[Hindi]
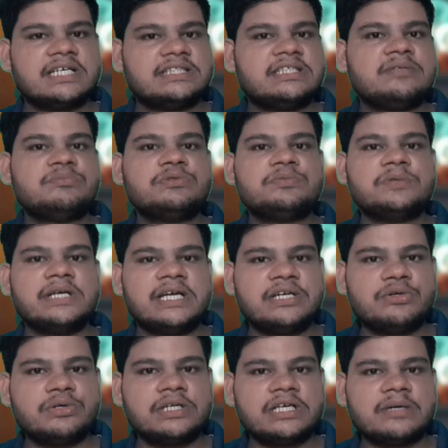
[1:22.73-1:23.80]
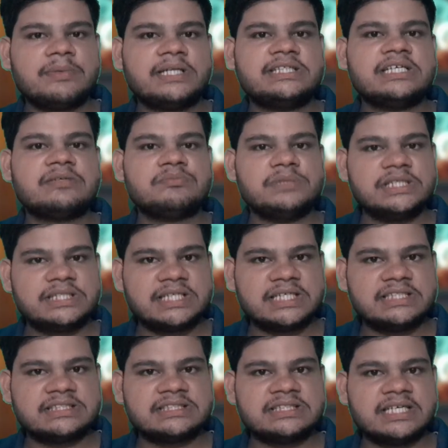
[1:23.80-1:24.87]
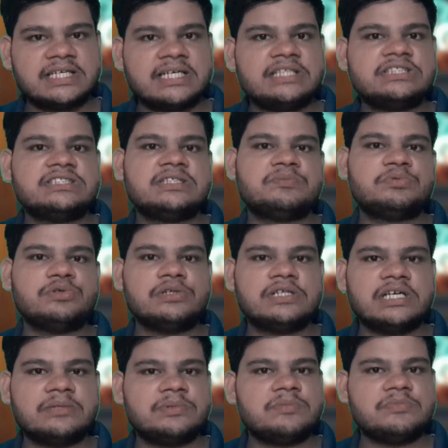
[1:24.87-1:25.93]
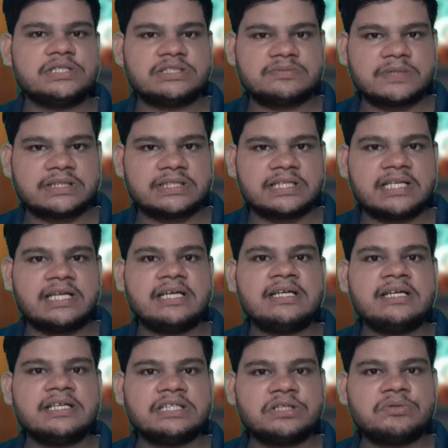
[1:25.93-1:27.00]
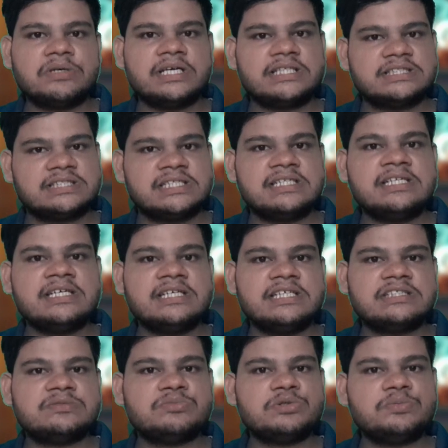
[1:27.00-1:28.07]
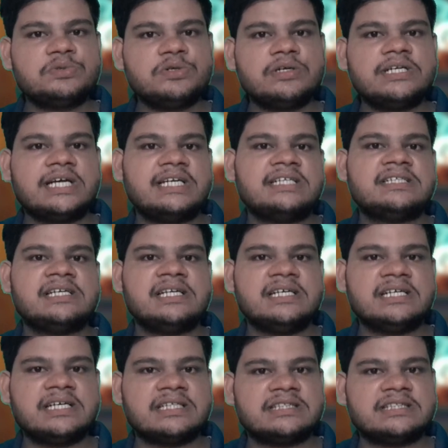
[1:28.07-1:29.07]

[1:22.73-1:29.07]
साथ ये मूवी एंड होने के बाद एक मेड का डिसीन आएगा जिसे भूल कर भी मिस मत करना है क्योंकि ये सीन इस मूवी को डायरेक्ट लिंक